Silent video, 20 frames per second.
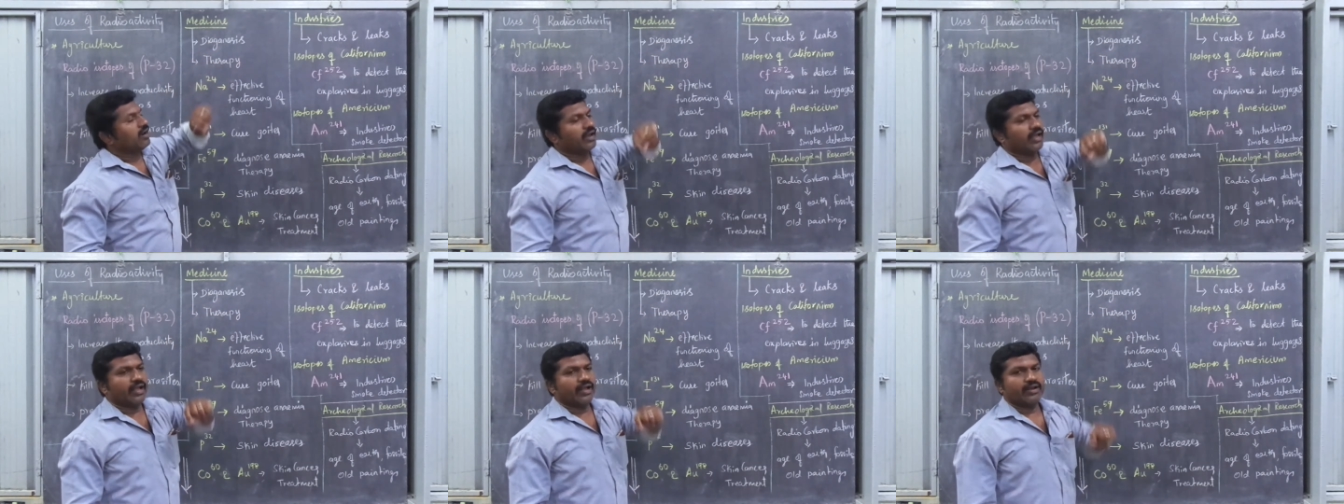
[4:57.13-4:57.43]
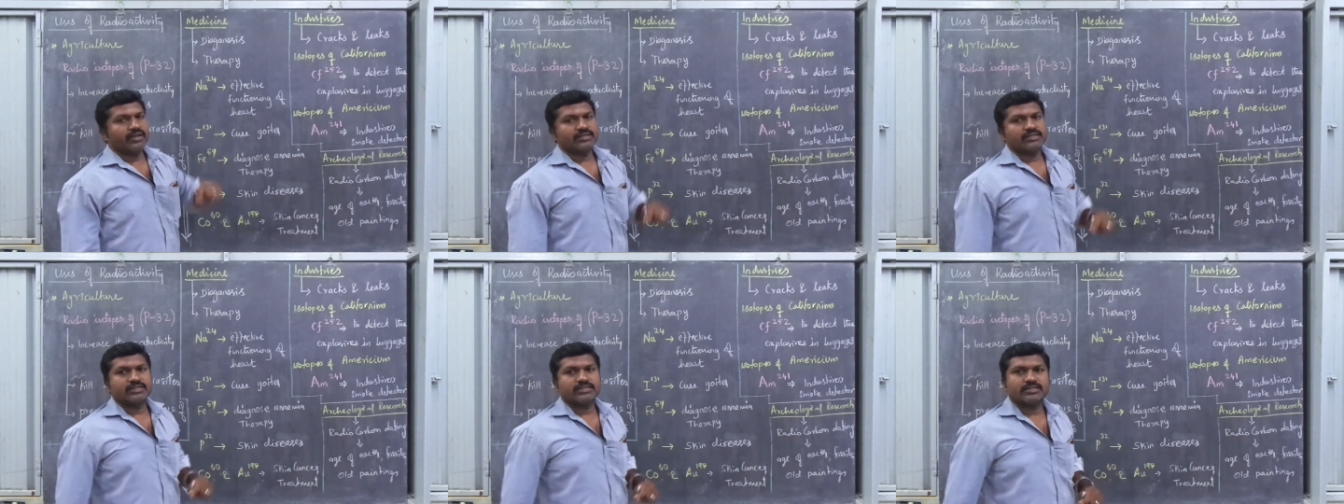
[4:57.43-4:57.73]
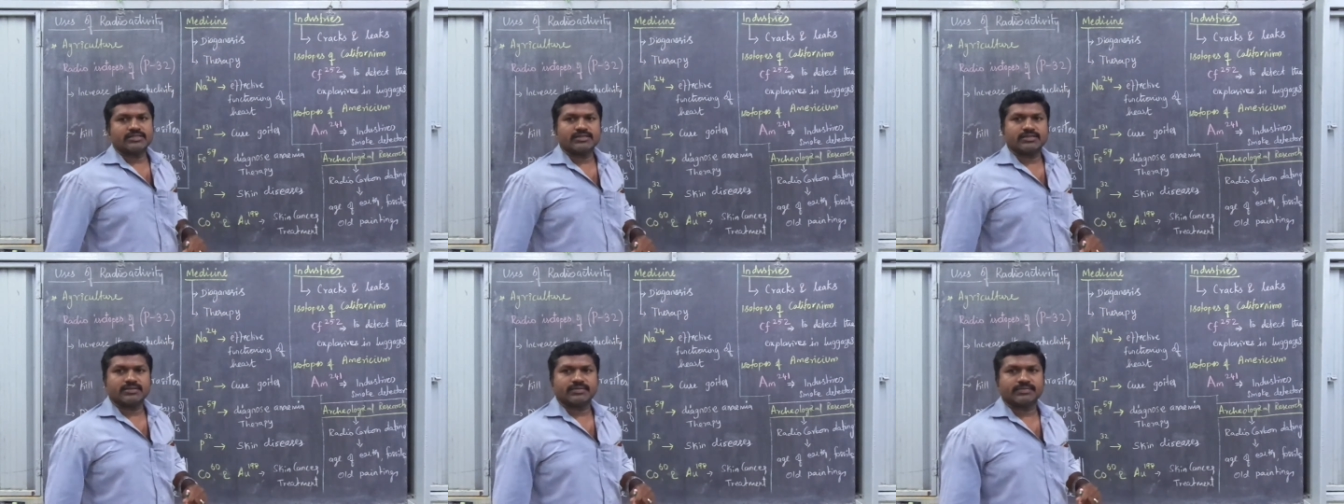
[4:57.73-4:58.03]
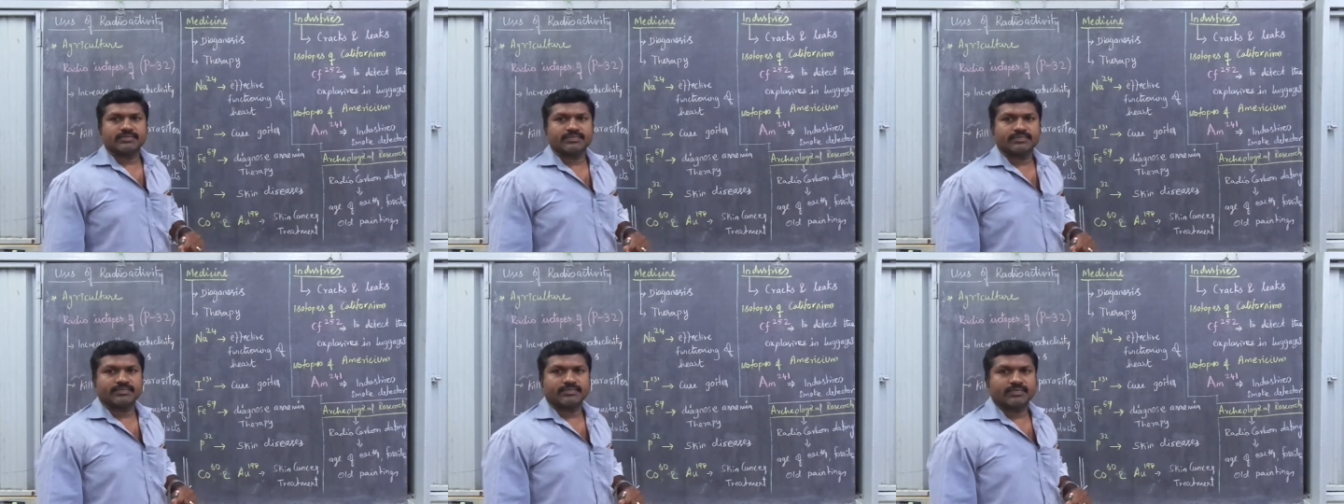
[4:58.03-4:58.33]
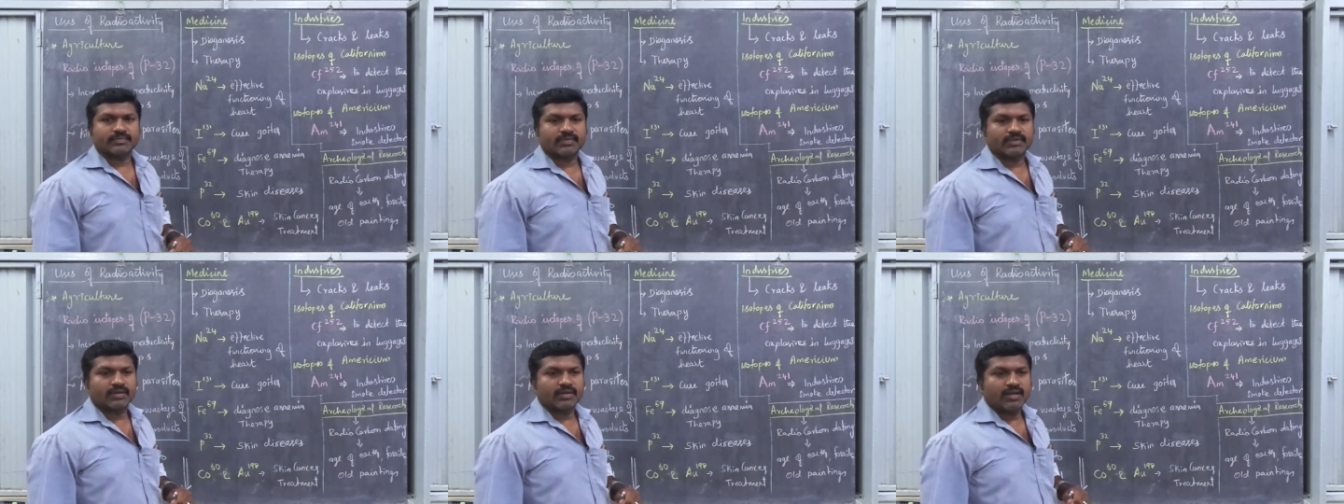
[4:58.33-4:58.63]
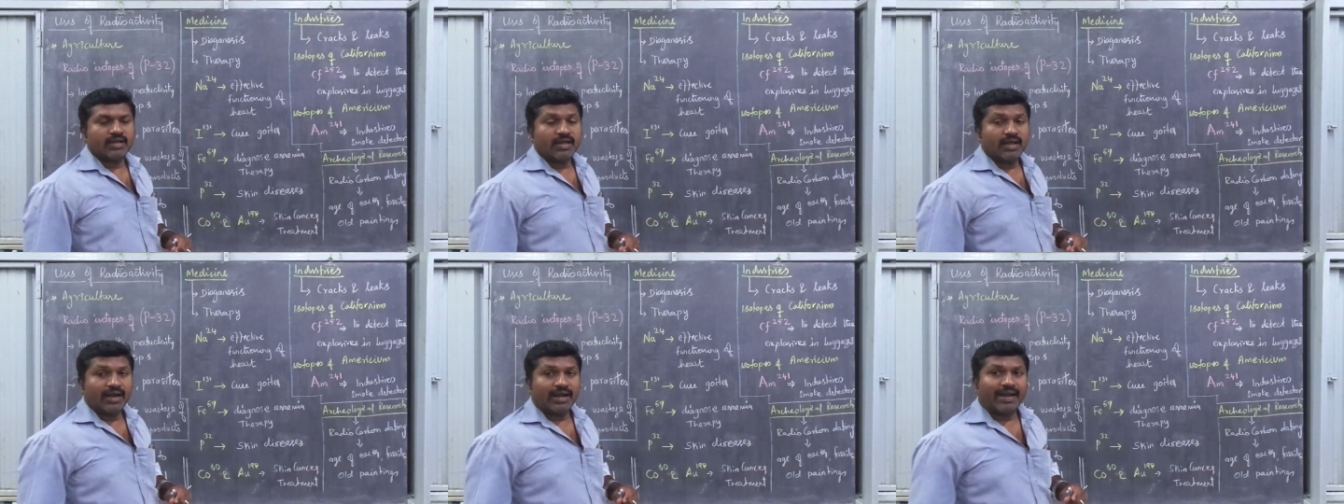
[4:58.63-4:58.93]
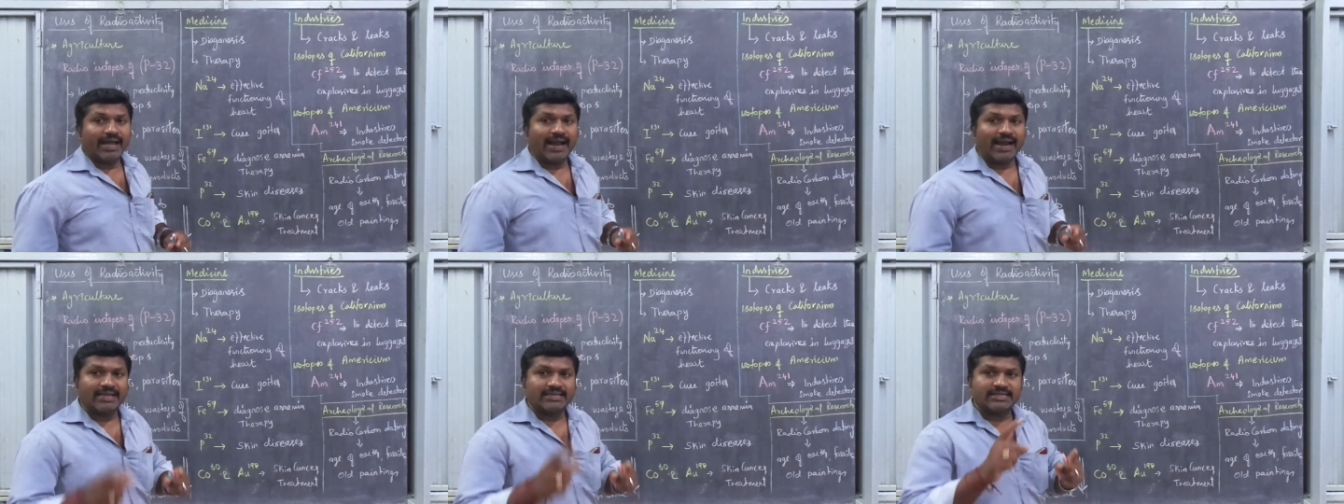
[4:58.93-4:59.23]
தான் டயகனைசிஸ்
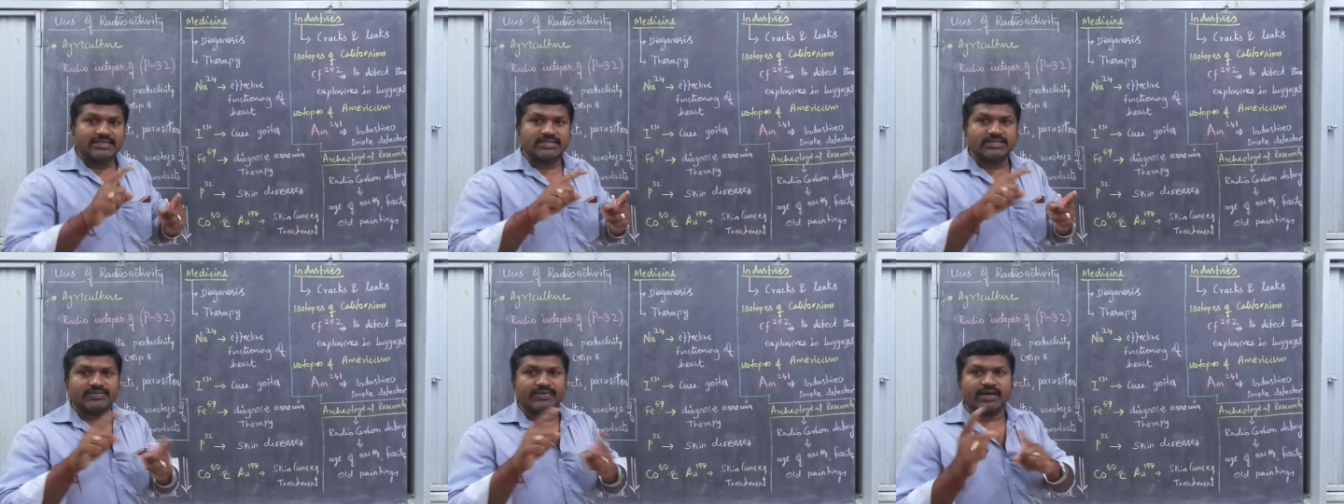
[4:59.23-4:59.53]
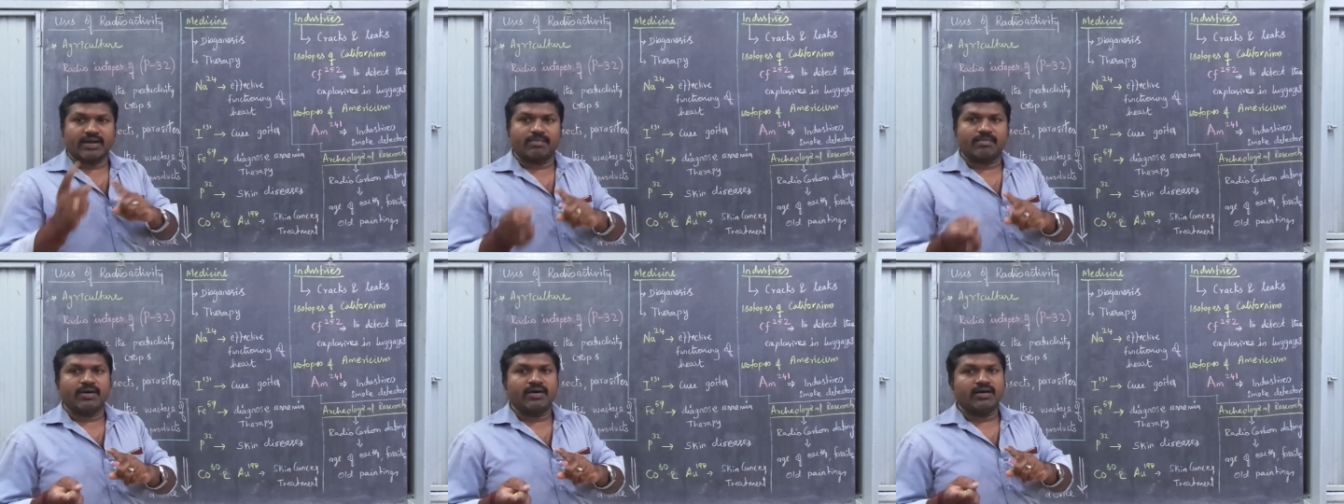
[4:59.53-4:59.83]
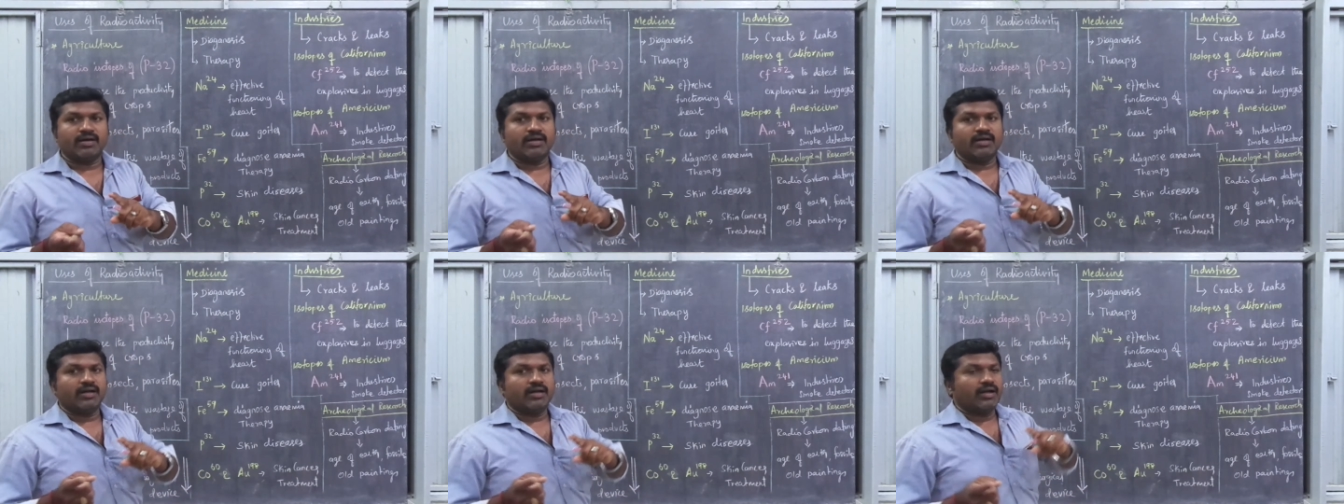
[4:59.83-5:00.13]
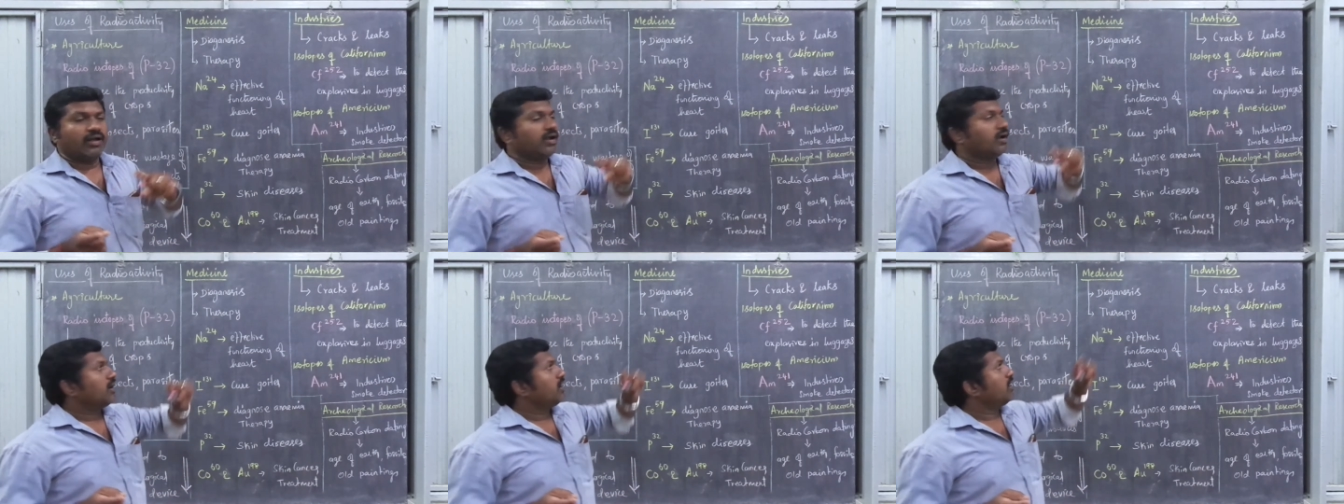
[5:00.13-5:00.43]
டயாலிசிஸ் வேறம்மா